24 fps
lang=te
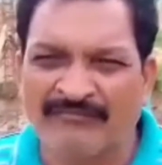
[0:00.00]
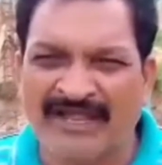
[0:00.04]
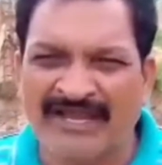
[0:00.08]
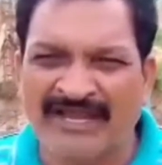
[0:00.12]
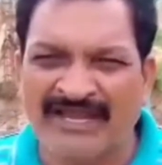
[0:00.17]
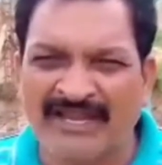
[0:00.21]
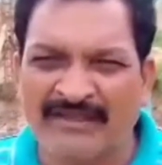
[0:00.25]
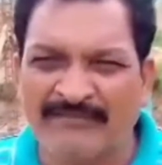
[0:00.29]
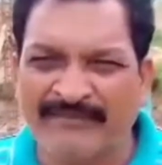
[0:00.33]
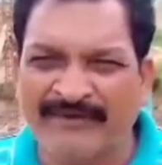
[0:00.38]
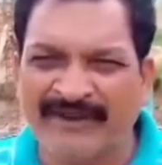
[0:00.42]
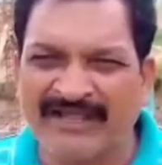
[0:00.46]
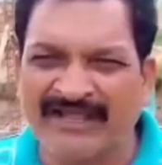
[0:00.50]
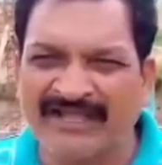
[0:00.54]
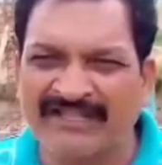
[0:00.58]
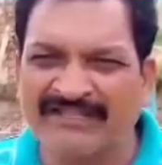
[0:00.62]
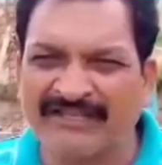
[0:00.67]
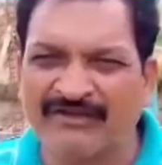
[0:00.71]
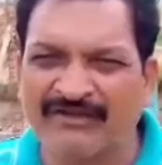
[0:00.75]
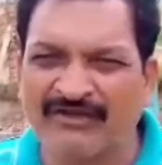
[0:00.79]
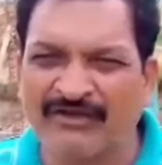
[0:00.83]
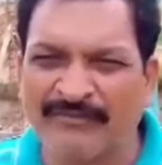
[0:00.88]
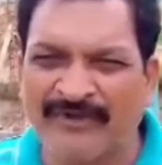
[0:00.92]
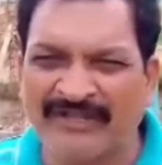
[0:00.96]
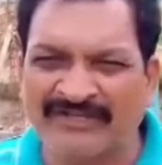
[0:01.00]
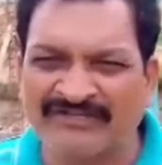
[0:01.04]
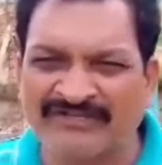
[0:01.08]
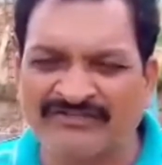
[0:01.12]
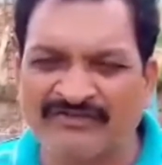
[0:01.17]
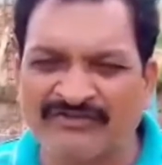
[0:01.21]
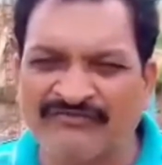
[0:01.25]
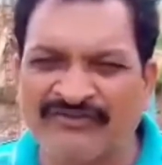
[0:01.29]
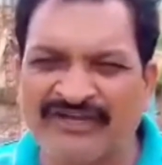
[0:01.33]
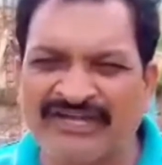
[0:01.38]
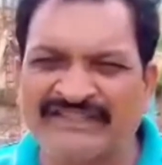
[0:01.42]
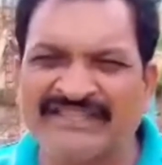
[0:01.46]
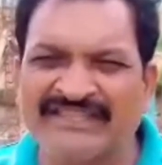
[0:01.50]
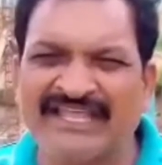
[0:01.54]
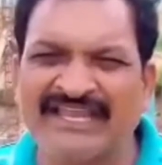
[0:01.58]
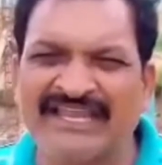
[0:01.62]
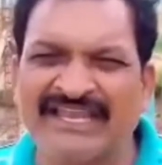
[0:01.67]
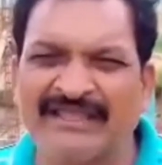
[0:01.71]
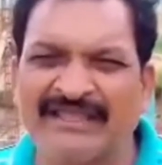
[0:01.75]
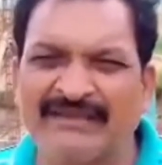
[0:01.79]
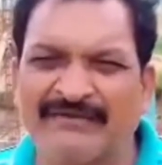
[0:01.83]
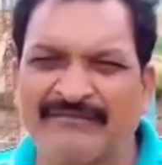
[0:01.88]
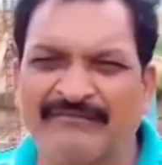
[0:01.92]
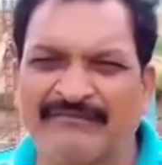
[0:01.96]
పల్లె ప్రగతిలో ఫస్ట్
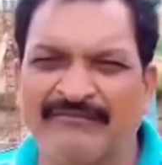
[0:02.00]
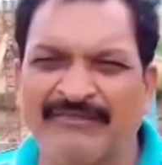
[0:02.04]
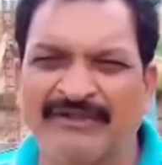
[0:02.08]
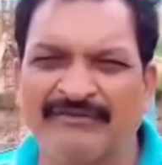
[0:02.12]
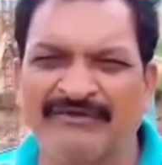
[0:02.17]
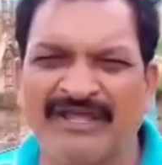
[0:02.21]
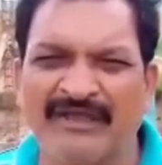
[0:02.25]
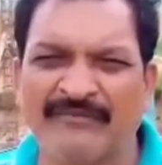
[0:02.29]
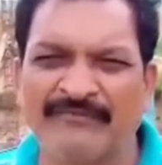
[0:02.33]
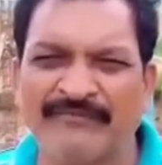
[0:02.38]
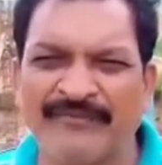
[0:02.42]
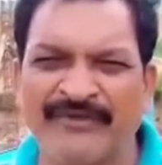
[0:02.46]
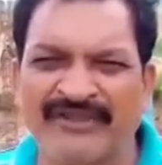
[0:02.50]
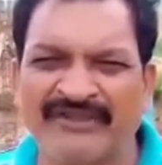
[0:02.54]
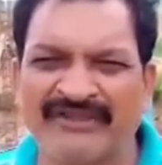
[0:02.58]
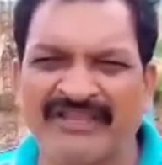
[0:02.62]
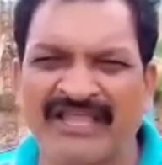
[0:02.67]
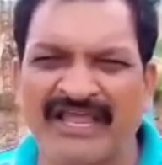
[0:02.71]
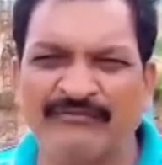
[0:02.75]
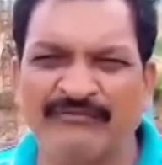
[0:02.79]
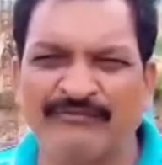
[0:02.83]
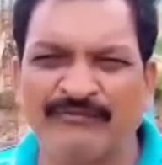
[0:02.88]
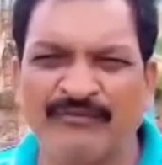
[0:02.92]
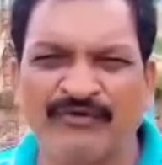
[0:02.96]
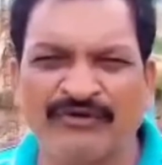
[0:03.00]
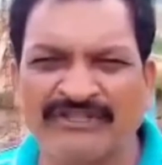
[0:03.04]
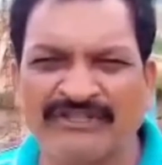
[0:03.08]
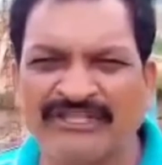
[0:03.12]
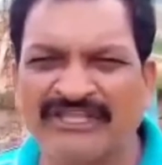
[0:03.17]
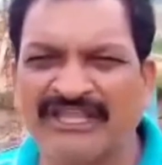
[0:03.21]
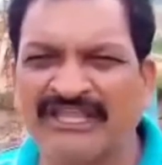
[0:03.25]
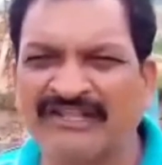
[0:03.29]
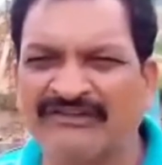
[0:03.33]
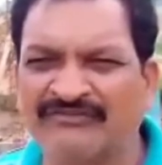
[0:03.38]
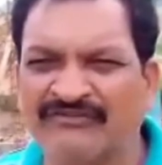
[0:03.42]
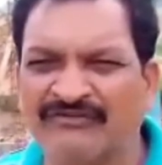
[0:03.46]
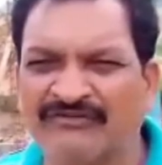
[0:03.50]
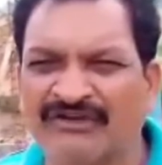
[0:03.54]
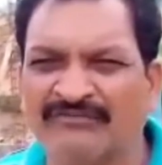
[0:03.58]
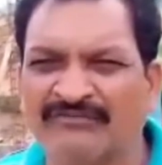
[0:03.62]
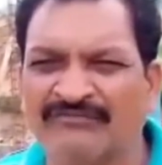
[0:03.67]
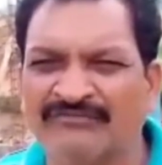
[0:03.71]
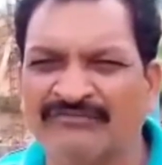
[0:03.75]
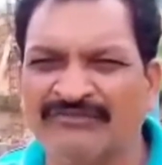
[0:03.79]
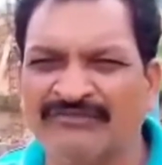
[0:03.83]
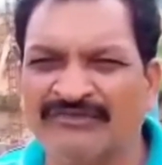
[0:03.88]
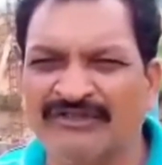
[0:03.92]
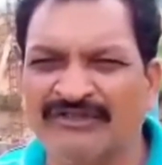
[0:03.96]
విడతల్నే మేము డంపింగ్ యార్డ్ పూర్తి చేసుకున్నాం